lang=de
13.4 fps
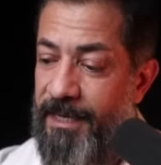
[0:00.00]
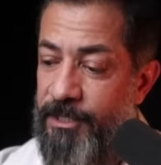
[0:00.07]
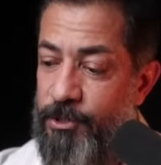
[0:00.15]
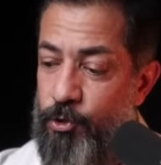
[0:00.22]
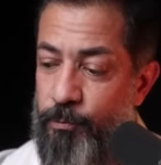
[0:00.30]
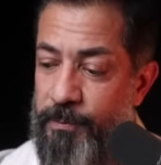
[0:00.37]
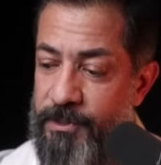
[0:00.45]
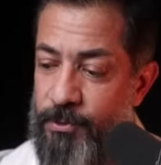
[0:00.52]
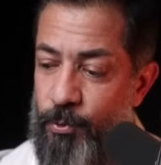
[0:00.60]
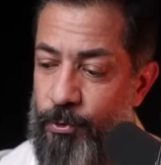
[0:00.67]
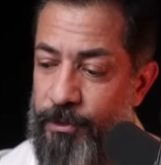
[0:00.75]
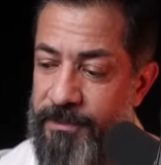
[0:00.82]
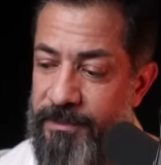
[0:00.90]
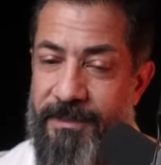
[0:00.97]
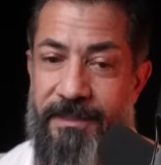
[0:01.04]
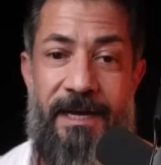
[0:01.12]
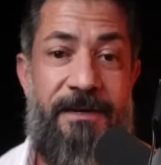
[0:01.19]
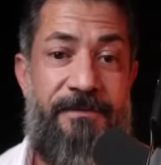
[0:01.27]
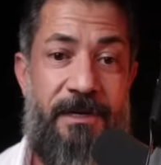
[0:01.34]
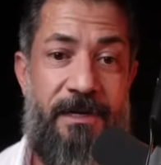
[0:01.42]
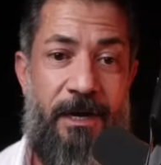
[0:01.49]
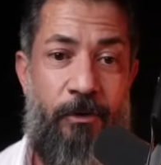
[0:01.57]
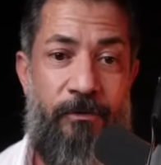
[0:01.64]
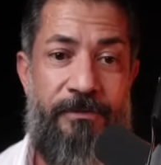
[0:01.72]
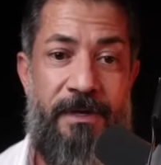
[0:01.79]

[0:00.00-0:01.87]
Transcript: zu besuchen. Einfach auf